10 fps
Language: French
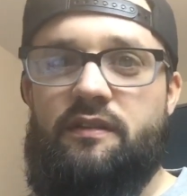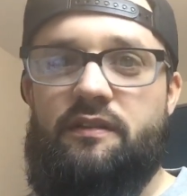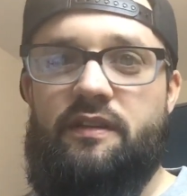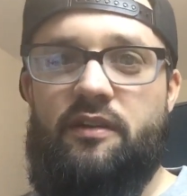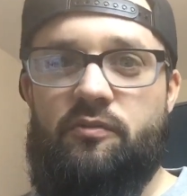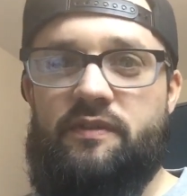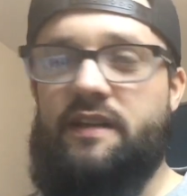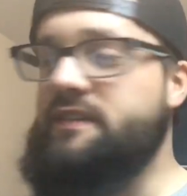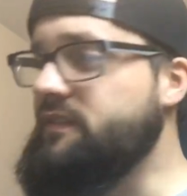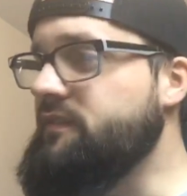
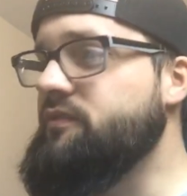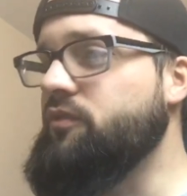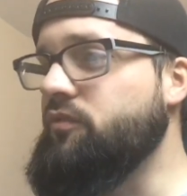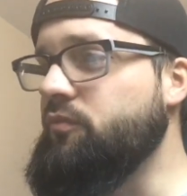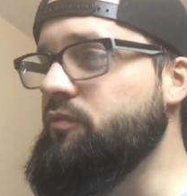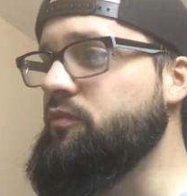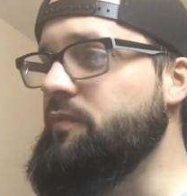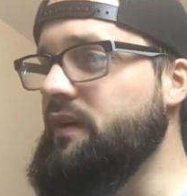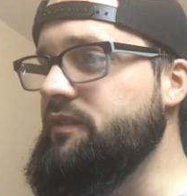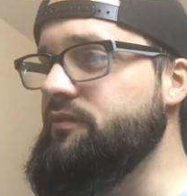Décontact. J'entends beaucoup
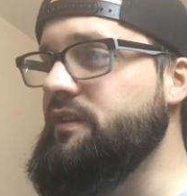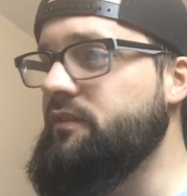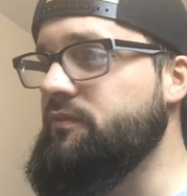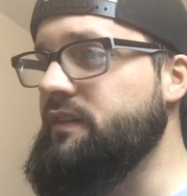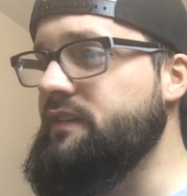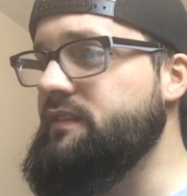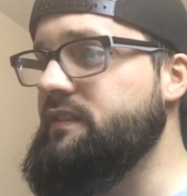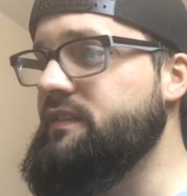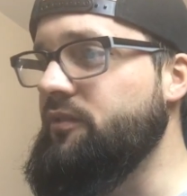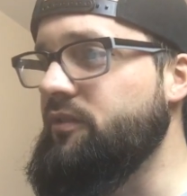parler du décontact.
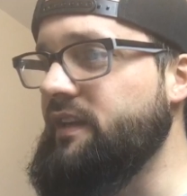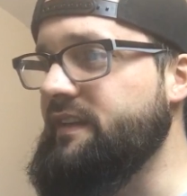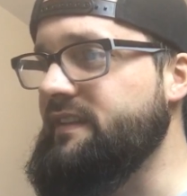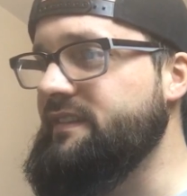Salut Ronald.